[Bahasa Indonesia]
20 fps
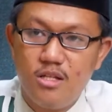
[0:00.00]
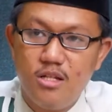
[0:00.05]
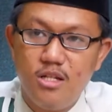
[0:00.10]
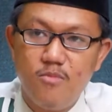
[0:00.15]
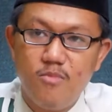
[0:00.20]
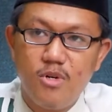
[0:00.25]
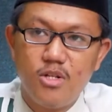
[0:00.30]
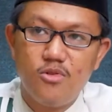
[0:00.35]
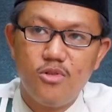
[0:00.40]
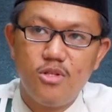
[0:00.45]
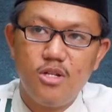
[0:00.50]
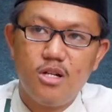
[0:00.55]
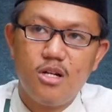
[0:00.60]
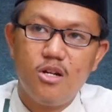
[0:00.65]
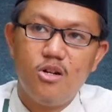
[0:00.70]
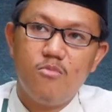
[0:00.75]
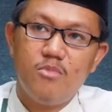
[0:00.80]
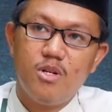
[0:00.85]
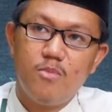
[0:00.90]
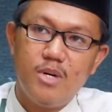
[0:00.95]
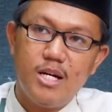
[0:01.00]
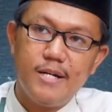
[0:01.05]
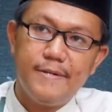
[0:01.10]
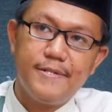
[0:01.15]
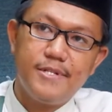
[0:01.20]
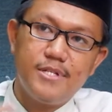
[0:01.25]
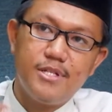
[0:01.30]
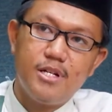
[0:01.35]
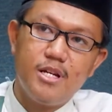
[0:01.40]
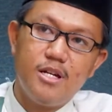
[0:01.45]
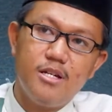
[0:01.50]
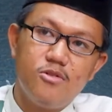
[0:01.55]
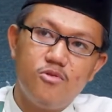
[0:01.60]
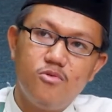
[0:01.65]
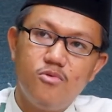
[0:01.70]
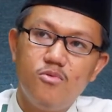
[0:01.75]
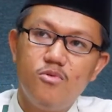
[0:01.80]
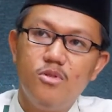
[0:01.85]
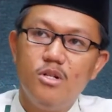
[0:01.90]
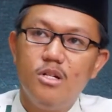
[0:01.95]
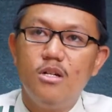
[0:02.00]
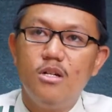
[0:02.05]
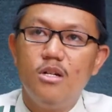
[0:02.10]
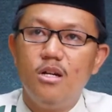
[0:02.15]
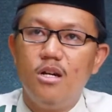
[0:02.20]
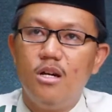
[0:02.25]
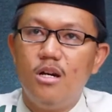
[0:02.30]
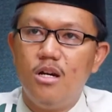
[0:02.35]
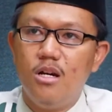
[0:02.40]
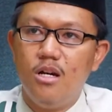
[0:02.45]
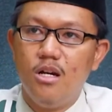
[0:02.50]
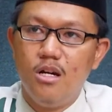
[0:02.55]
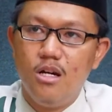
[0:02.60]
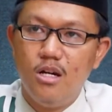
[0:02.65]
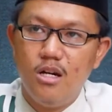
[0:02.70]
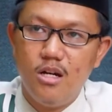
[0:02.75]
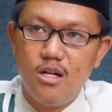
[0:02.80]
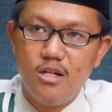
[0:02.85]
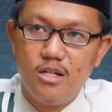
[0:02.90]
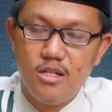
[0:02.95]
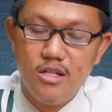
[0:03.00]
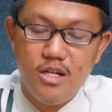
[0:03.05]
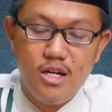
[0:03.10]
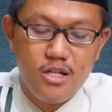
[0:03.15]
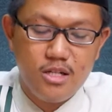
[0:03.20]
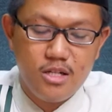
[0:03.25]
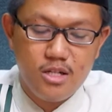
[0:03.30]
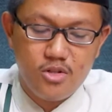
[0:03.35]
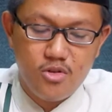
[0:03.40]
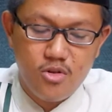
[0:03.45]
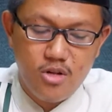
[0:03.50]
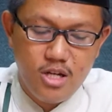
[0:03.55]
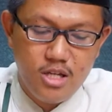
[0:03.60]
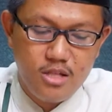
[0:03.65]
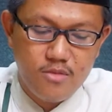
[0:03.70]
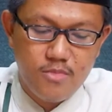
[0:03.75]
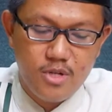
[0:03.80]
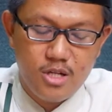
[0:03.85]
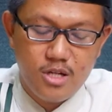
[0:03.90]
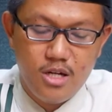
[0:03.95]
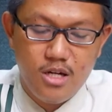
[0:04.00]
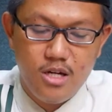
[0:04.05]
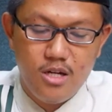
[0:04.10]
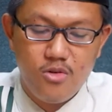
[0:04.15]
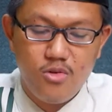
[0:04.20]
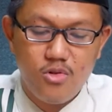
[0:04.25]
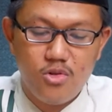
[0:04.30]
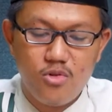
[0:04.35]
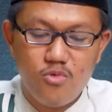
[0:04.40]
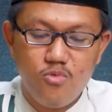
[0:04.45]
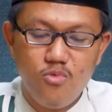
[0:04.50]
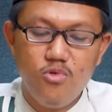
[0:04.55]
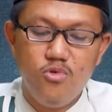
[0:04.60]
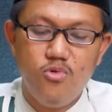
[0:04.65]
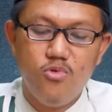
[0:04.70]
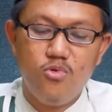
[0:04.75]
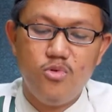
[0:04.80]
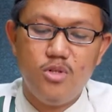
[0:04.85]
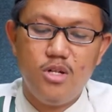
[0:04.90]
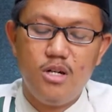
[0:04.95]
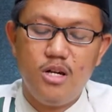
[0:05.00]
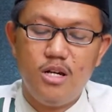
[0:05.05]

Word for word: Ini maksudnya kalau memang setelah itu uh, dia ingin sholat maka harus wudhu ya.